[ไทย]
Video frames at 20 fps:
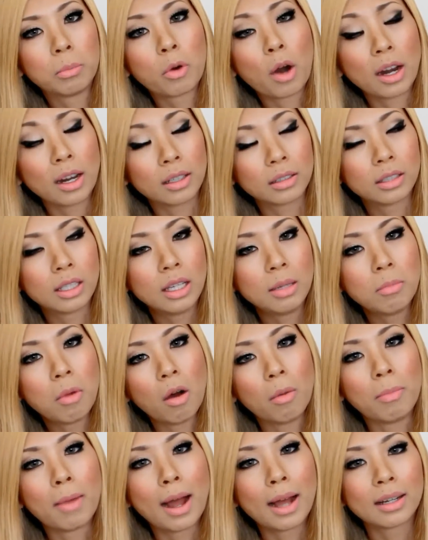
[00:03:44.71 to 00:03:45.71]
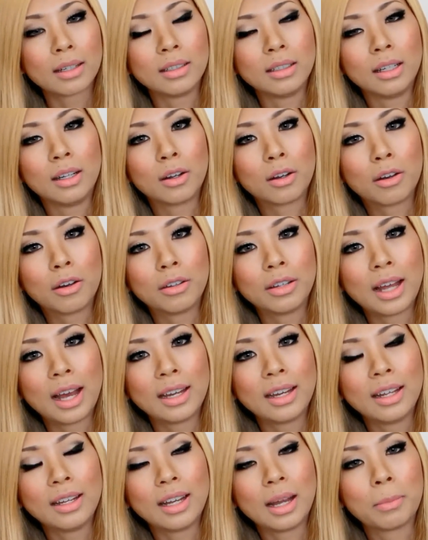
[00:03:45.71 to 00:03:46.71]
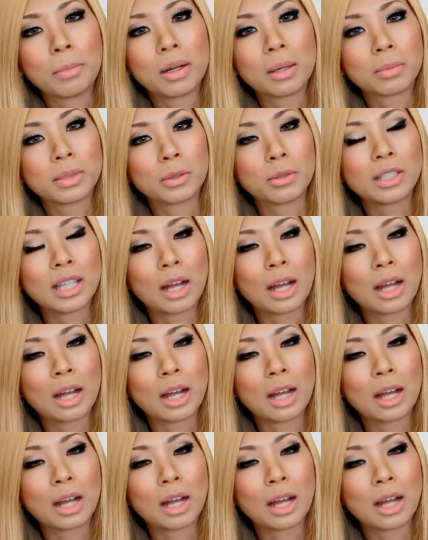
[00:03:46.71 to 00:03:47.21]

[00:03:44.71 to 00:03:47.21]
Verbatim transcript: product ที่เหมาะมากเลย แล้วก็น่าแนะนำกับ